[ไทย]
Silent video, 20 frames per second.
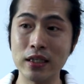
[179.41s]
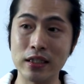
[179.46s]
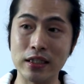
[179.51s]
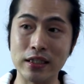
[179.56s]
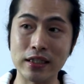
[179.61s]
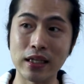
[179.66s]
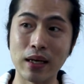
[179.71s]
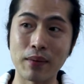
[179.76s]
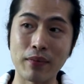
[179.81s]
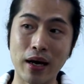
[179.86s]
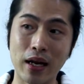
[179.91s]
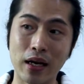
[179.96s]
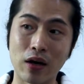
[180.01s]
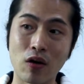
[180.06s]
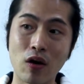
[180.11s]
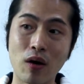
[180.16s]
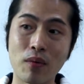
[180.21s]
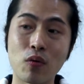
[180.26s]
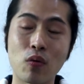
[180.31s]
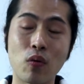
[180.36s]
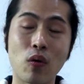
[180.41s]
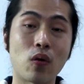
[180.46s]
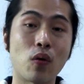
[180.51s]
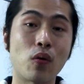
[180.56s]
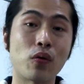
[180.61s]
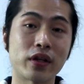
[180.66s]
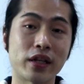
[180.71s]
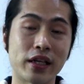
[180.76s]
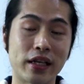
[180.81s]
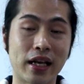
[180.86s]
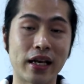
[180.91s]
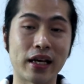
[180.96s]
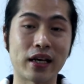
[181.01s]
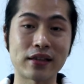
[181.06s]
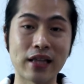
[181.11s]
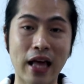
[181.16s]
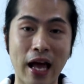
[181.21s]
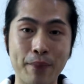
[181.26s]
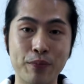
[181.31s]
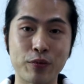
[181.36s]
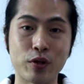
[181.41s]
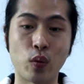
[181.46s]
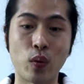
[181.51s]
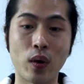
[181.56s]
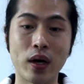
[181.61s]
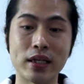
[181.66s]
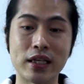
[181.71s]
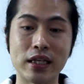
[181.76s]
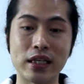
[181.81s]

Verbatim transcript: หรือทำงานกับครอบครัวกงสีอะไรก็ตาม ถือว่า